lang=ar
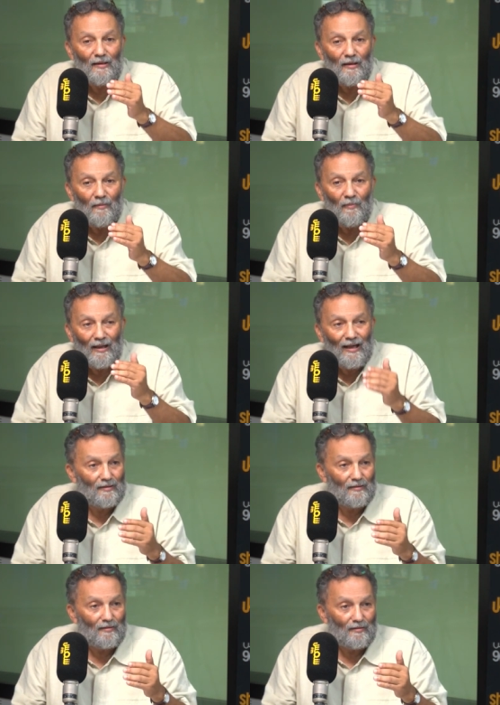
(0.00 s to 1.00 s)

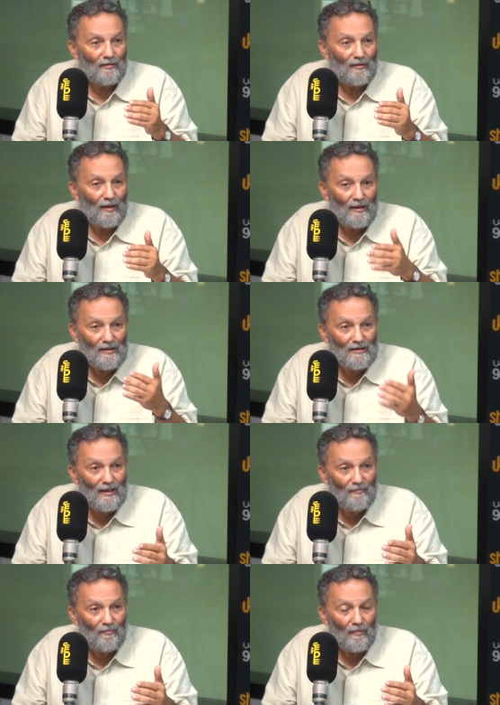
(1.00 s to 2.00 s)
مقاصد
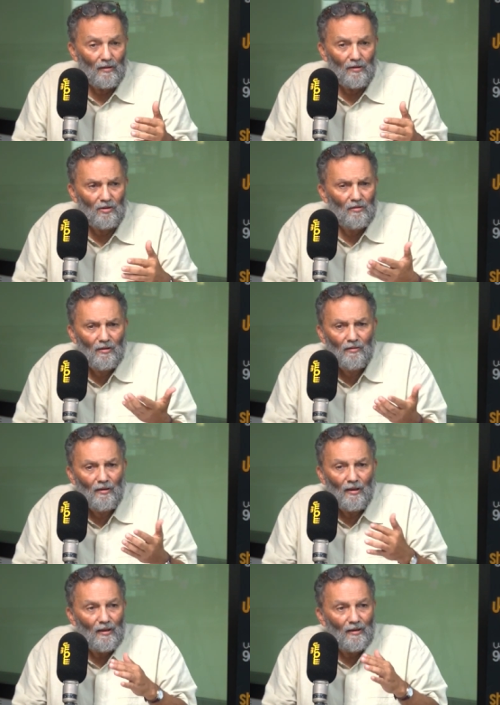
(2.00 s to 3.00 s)
الاسلام آه،
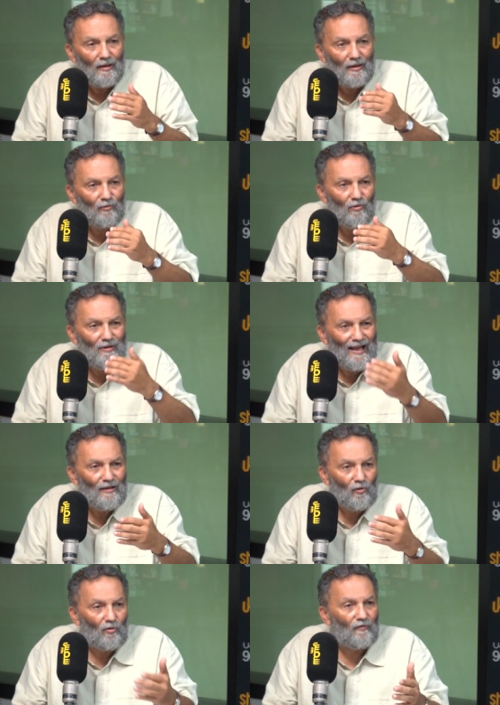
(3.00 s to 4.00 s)
كل حد
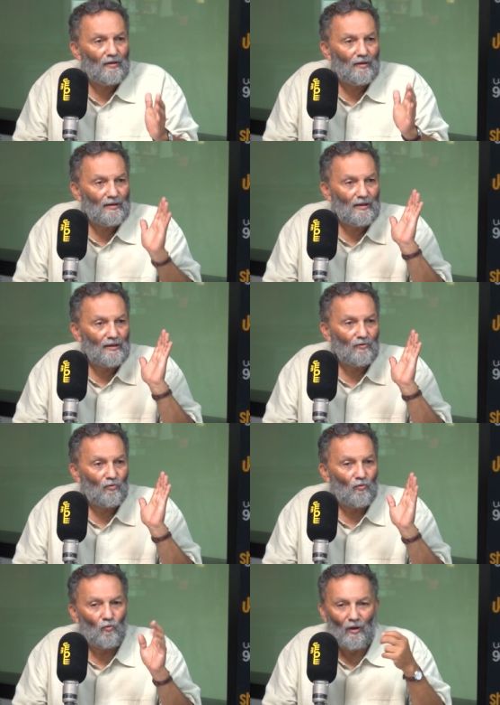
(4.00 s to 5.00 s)
حر في ديانته
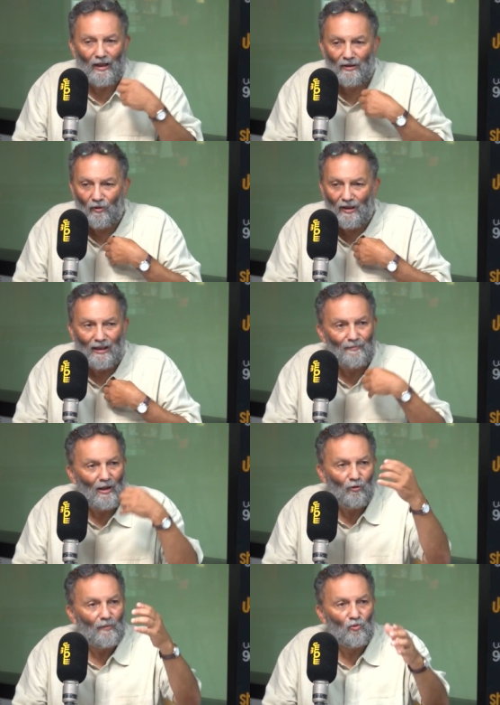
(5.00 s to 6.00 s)
وعنده علاقة مع
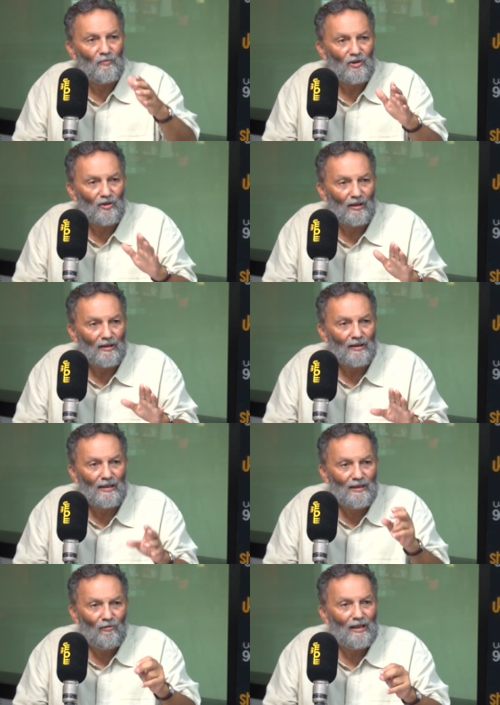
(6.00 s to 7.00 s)
أولا مباشرة
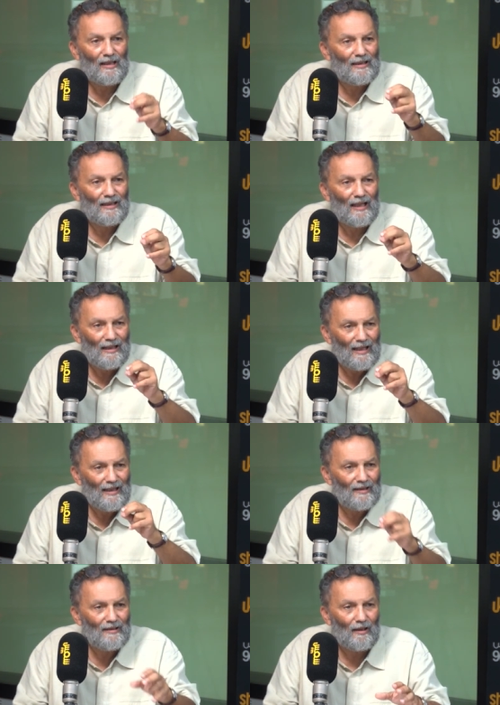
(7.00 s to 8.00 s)
الدولة لا
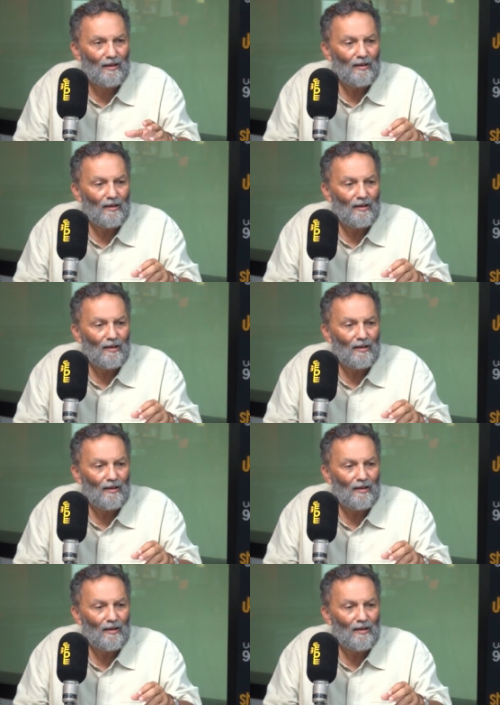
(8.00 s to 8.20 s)
يعنيها